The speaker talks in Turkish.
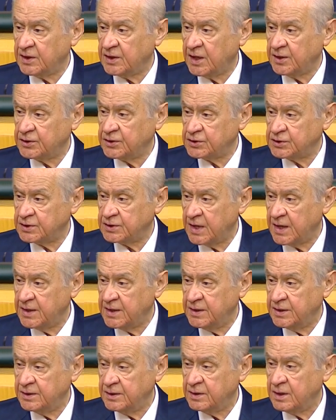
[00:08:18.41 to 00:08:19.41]

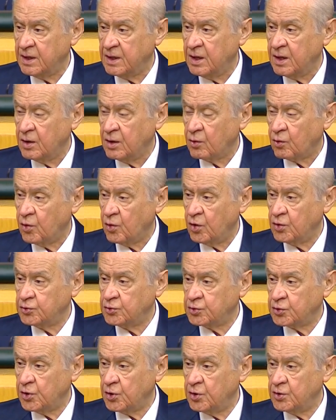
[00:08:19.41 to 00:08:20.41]
artışlarının
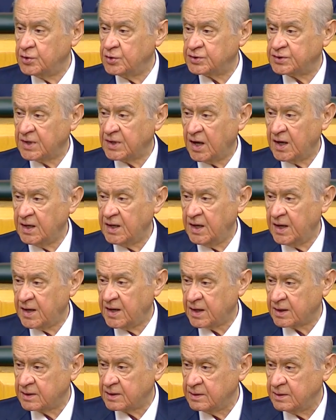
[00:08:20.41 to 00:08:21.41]
kontrolünü
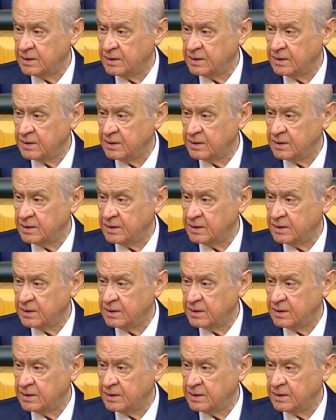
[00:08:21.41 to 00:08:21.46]
sağlayarak,